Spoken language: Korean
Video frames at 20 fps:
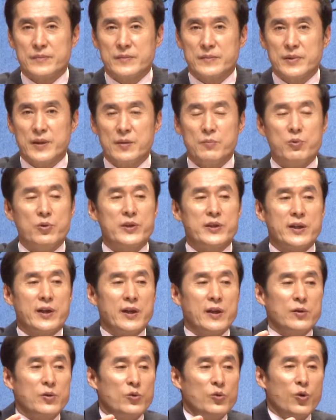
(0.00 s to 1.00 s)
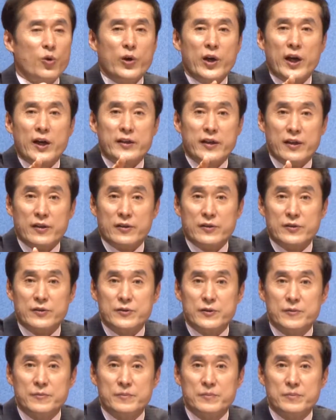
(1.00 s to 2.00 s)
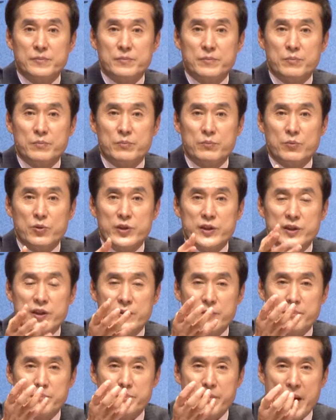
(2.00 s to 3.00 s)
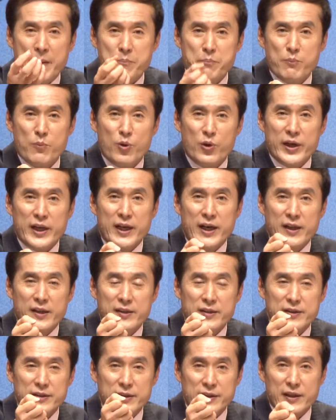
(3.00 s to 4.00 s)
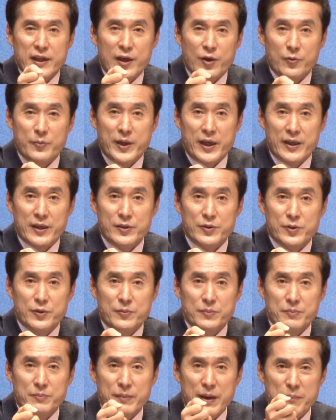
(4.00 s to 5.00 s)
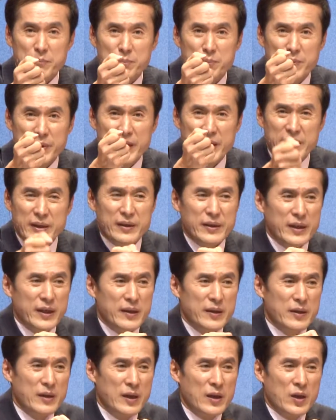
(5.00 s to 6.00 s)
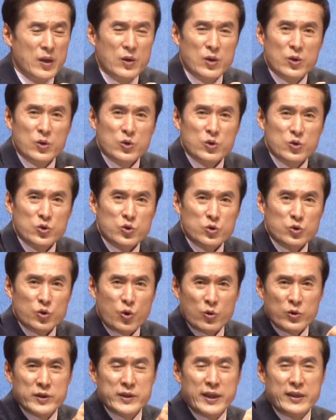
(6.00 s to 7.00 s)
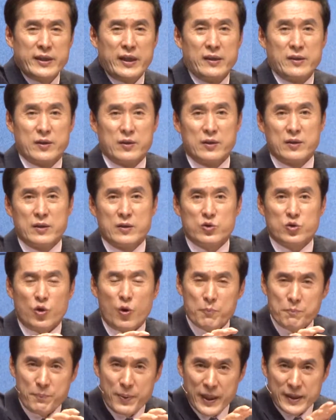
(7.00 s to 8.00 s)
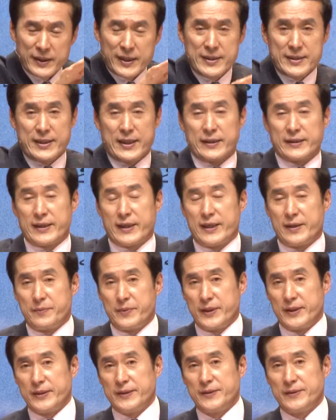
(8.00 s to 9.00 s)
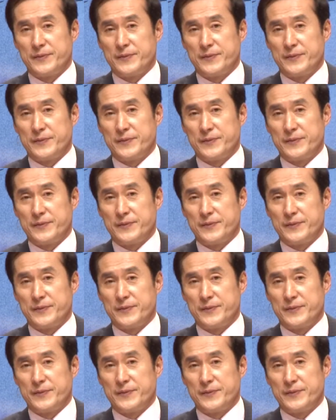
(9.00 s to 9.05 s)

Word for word: 그게 물질의 노예가 되는 거죠. 물질은 만몬이란 영이라고 말하죠. 만몬의 영에 속죄된, 속박된 상태란 말이에요.